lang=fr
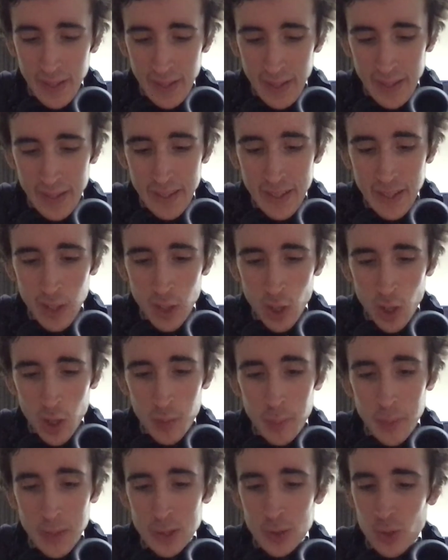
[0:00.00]
Et euh,
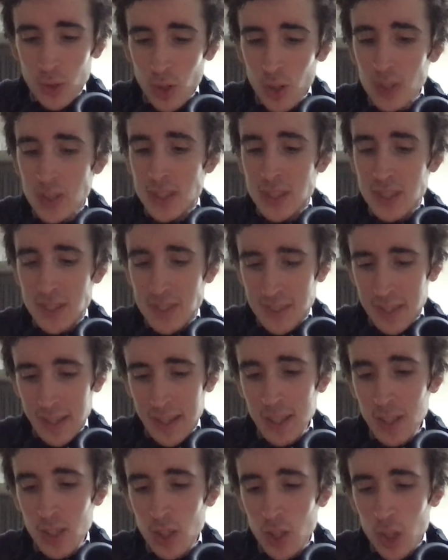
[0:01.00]
maintenant,
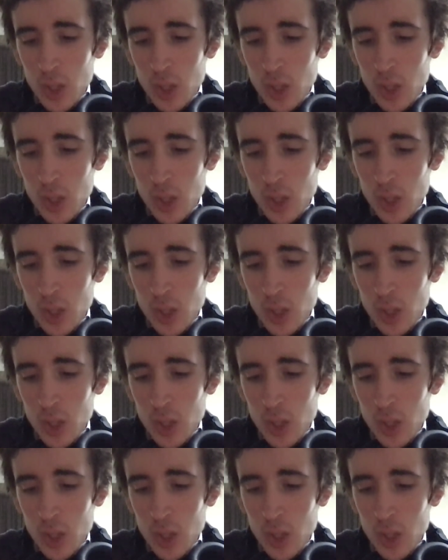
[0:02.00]
j'essaye